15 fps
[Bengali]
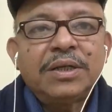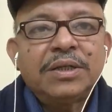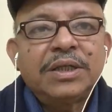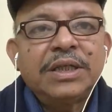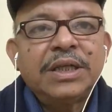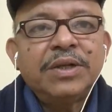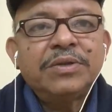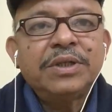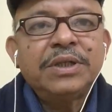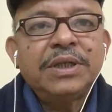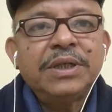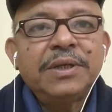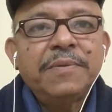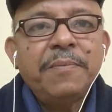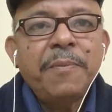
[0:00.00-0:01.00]
সেটা হচ্ছে
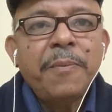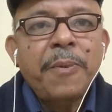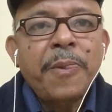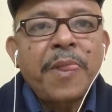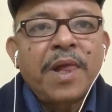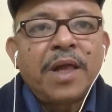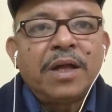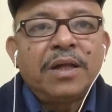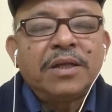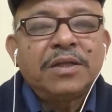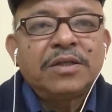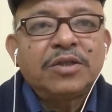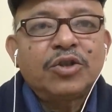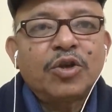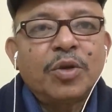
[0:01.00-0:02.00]
যে
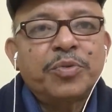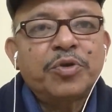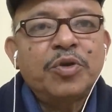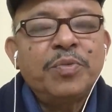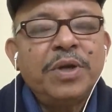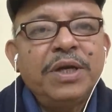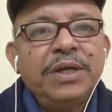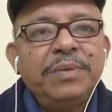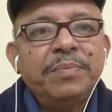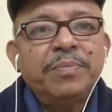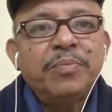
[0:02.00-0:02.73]
সবসময়